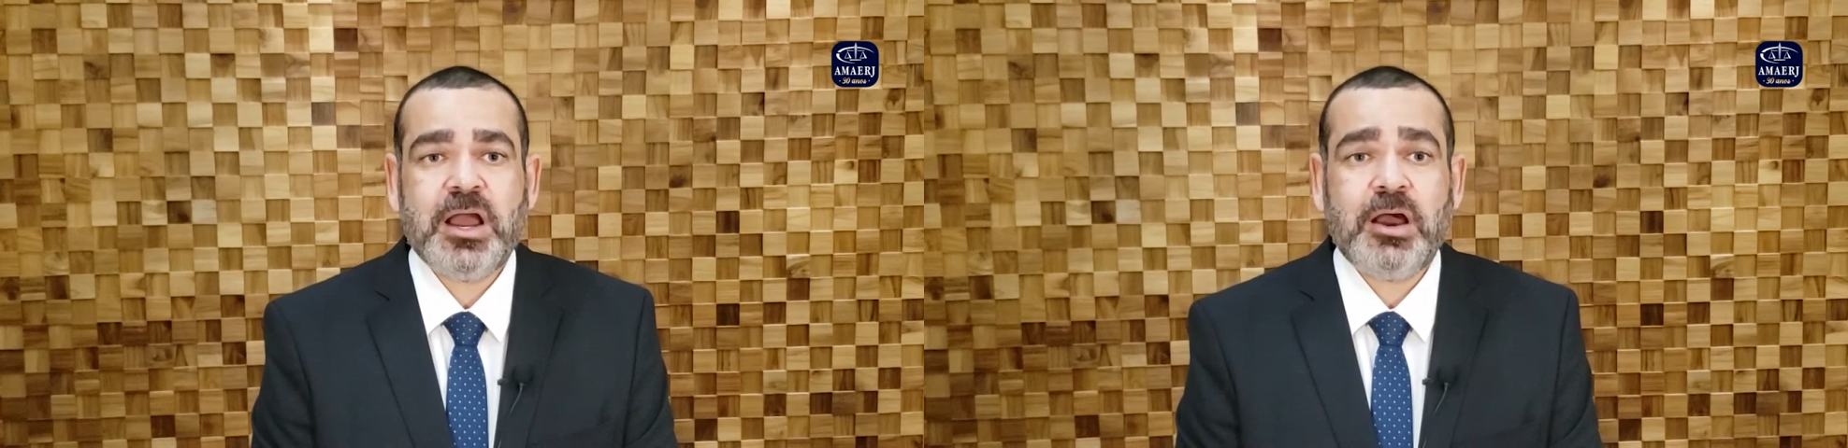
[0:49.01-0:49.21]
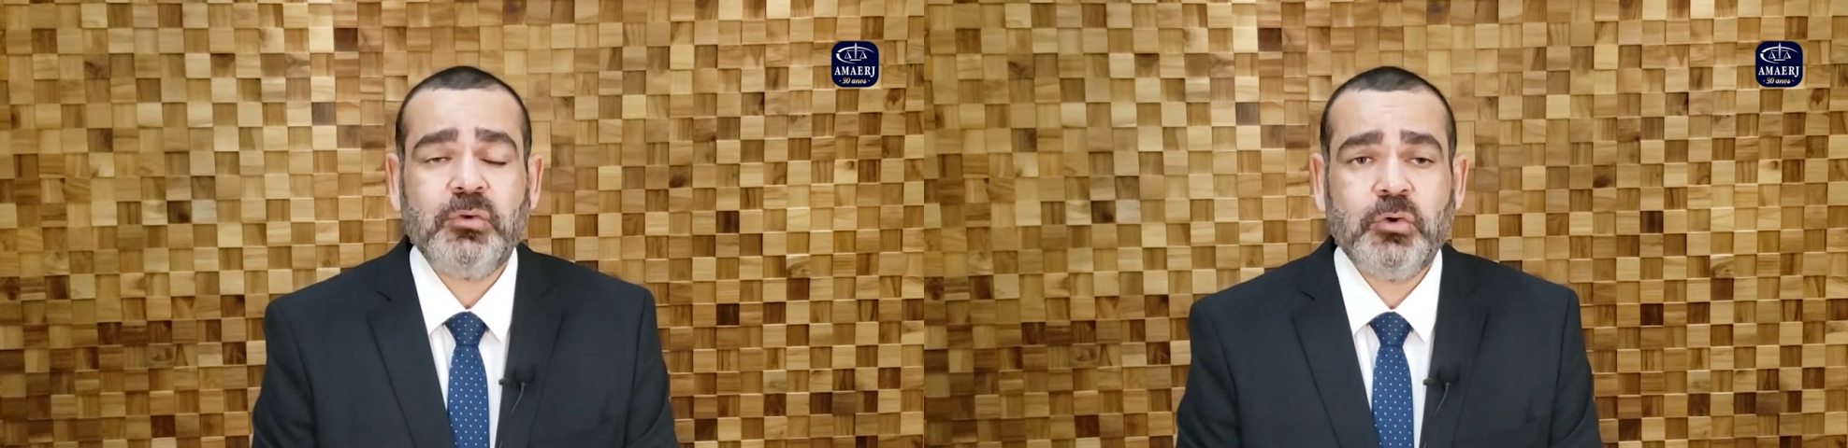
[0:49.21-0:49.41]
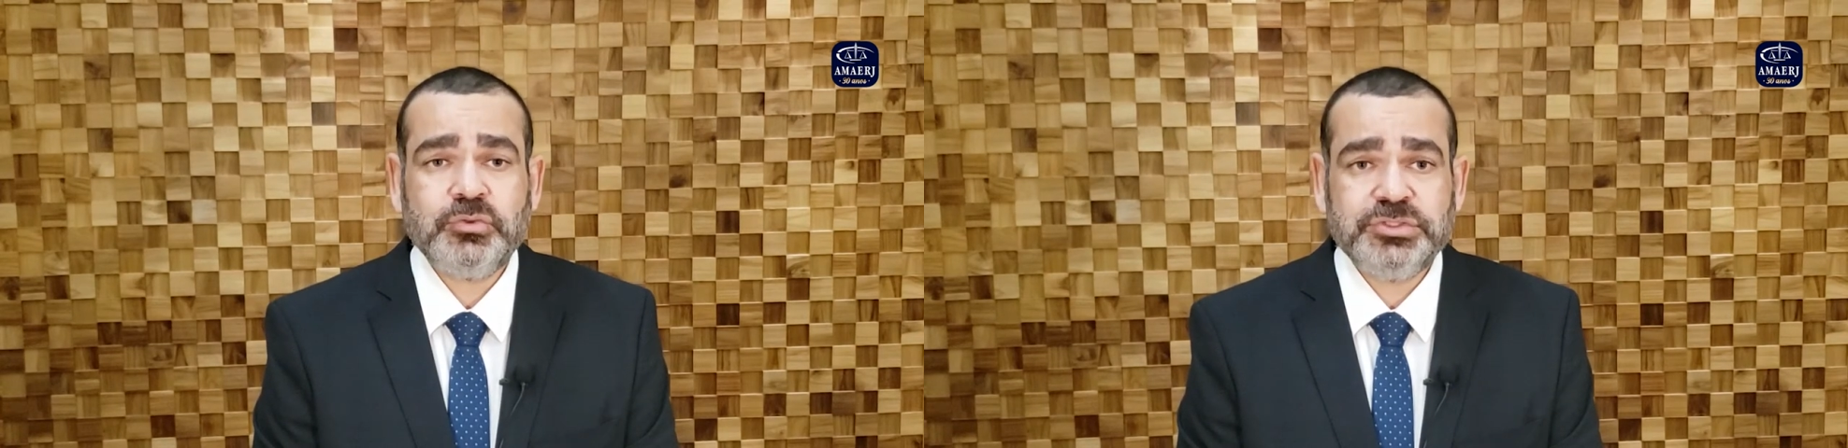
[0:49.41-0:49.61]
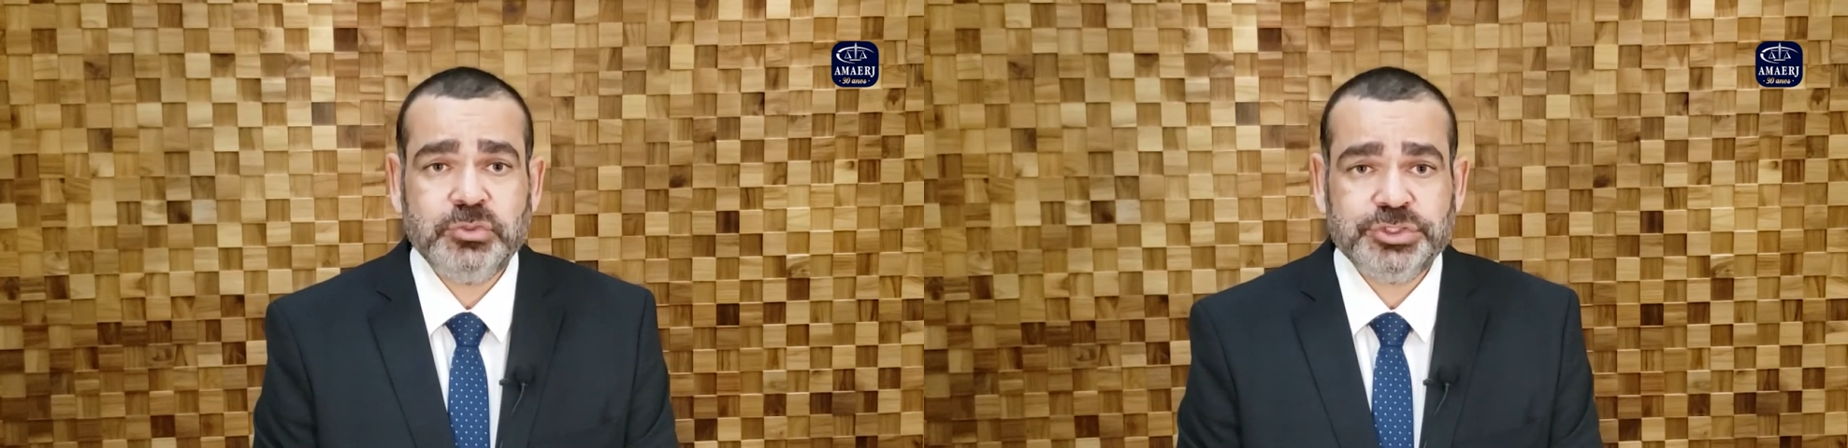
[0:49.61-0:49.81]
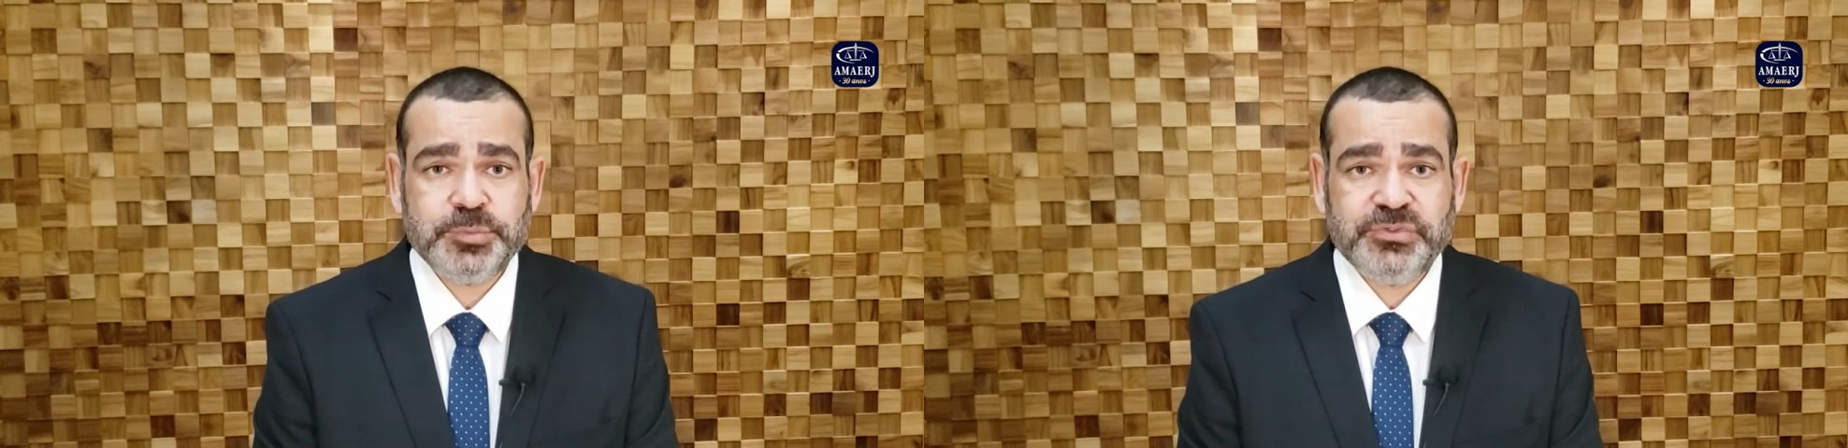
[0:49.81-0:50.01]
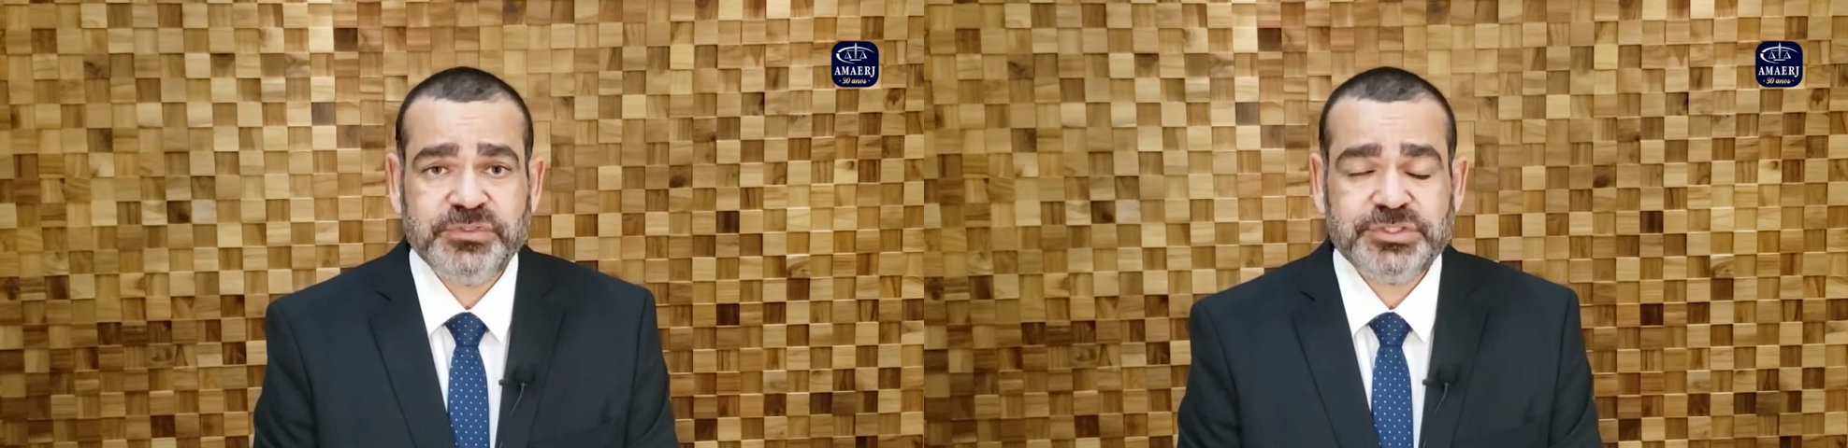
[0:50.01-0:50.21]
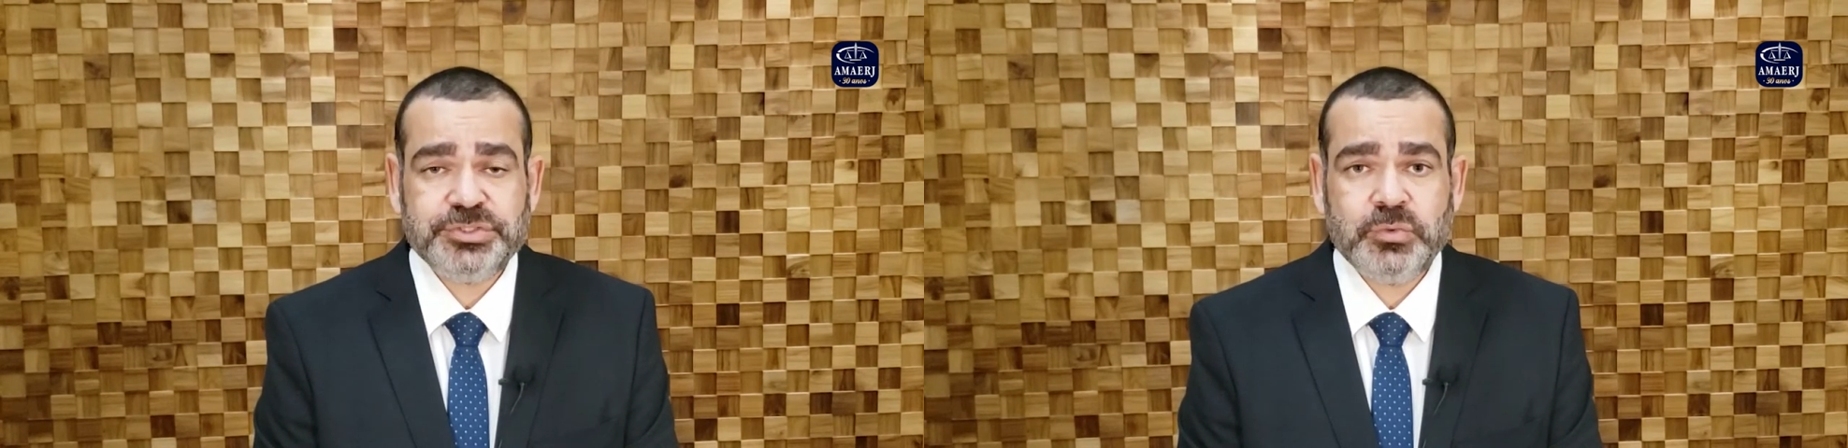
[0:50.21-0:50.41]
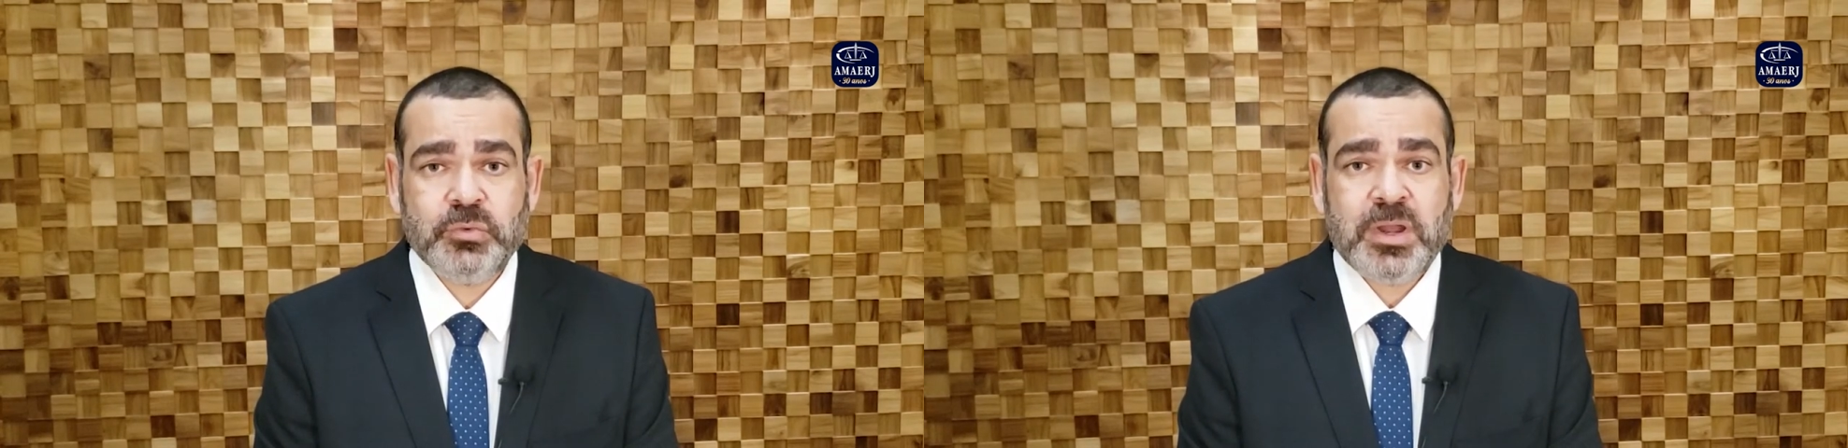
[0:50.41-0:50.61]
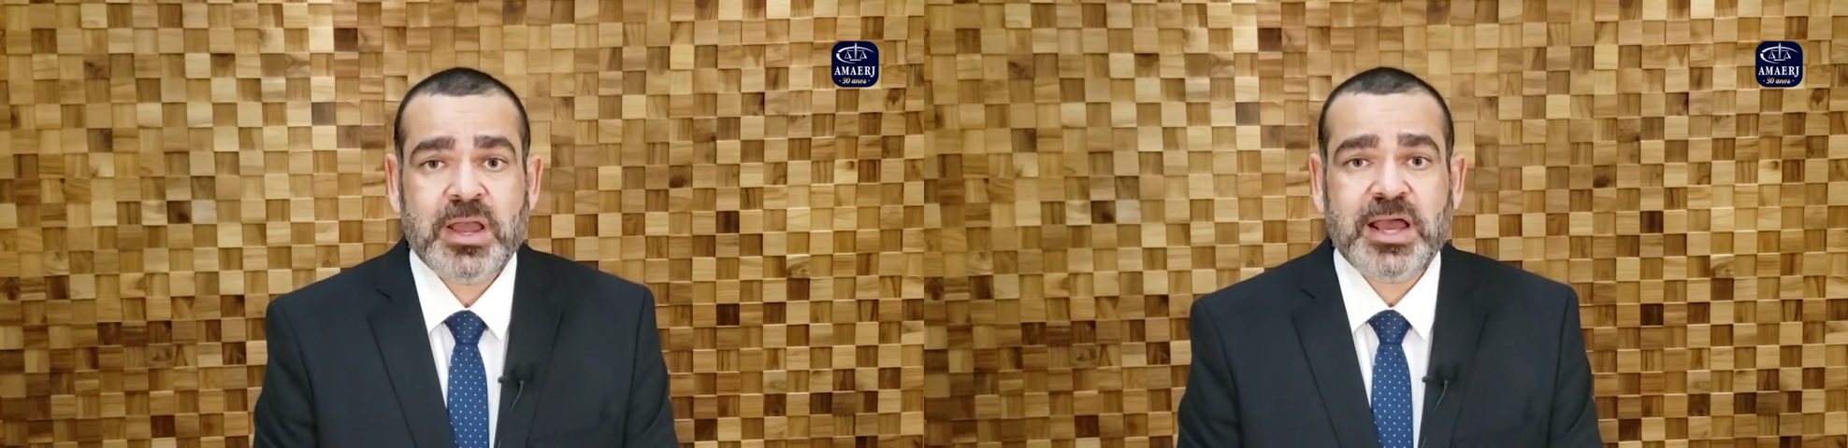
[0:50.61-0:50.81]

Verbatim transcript: Ao longo de 2021,